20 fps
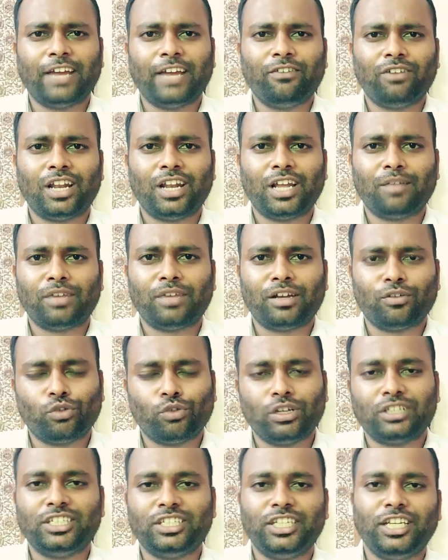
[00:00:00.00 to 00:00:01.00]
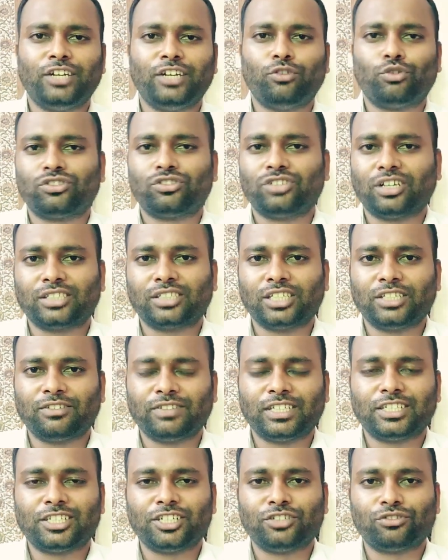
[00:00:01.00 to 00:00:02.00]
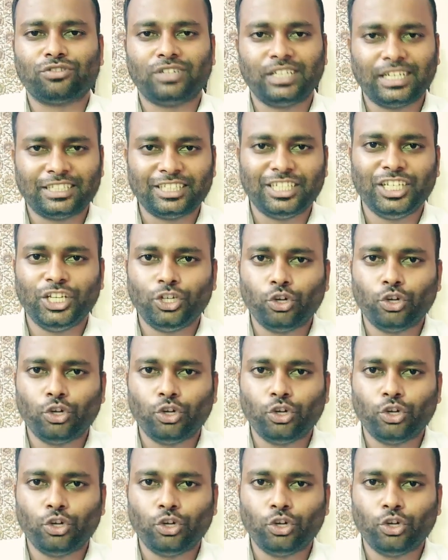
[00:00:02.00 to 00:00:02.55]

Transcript: தேவையில்லாமல் உங்களுக்கு திடீர்னு ஒரு சக்ஸஸ் வந்துச்சுன்னு சொல்லி அந்த